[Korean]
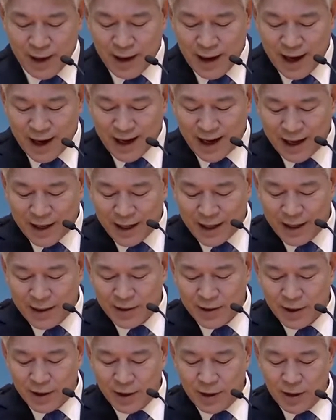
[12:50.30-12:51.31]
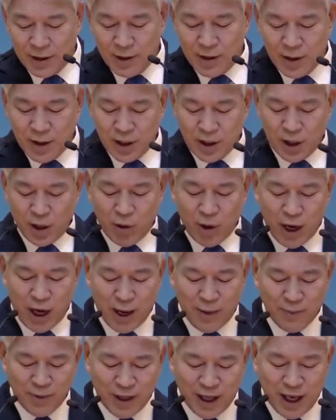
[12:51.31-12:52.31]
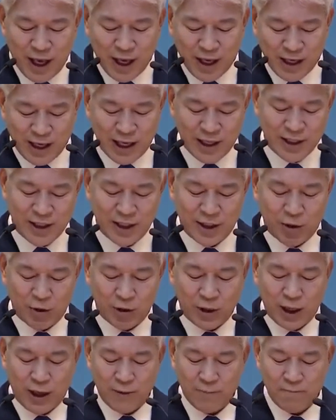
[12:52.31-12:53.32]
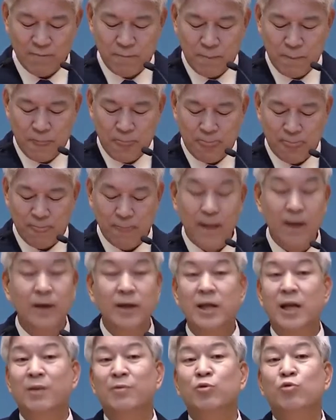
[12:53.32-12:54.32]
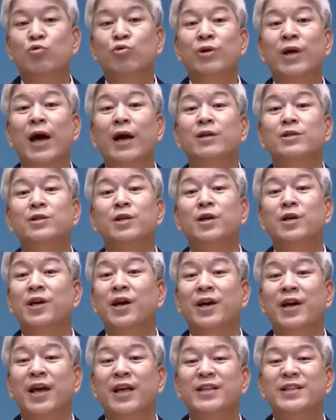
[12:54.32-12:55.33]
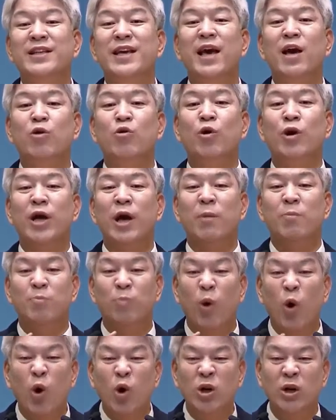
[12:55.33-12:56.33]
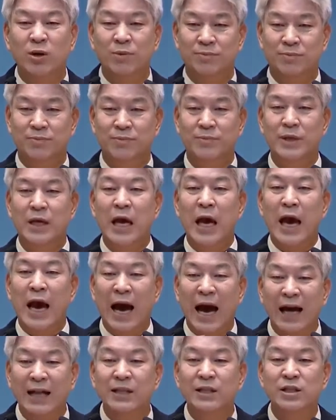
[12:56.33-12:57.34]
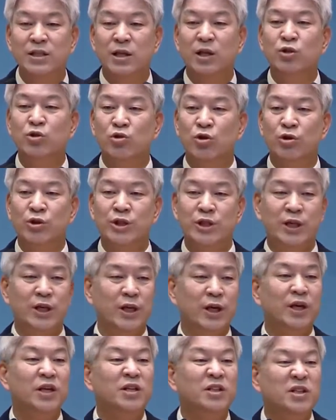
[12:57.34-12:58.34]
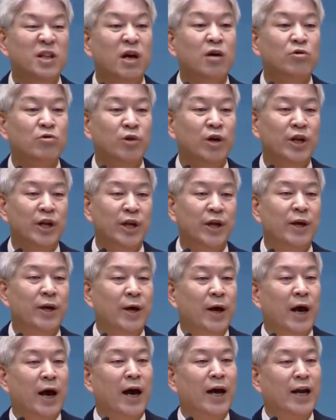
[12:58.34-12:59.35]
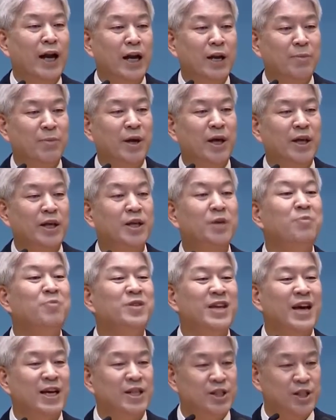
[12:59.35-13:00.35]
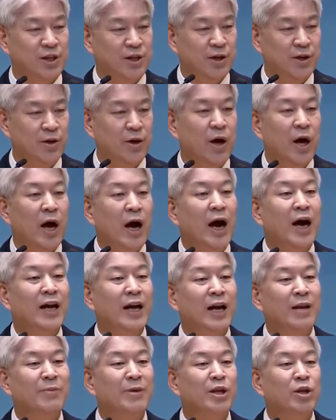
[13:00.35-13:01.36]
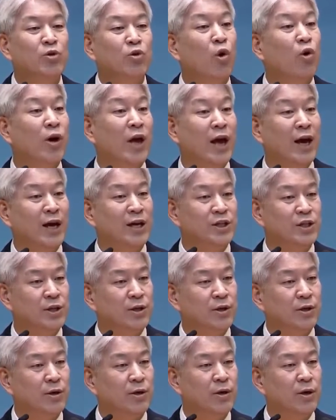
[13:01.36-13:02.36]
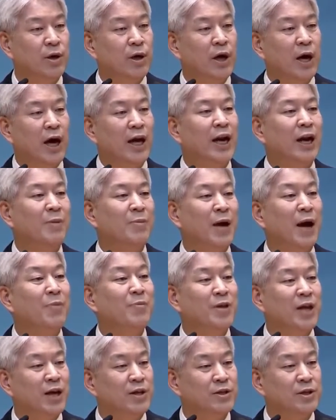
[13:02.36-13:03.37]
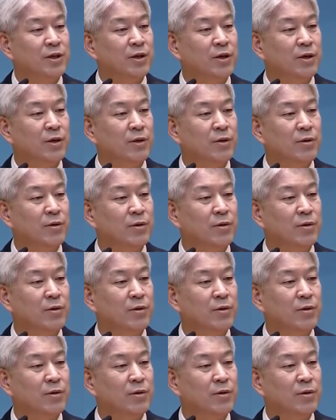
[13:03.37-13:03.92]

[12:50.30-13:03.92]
하나님께서 너와 함께 계시도다. 여러분 구약 성경의 최고의 보험, 안전 조치, 특권이 하나님이 임재하시는 거예요. 하나님이 동행하시는 거예요. 하나님이 함께 하시는 거예요.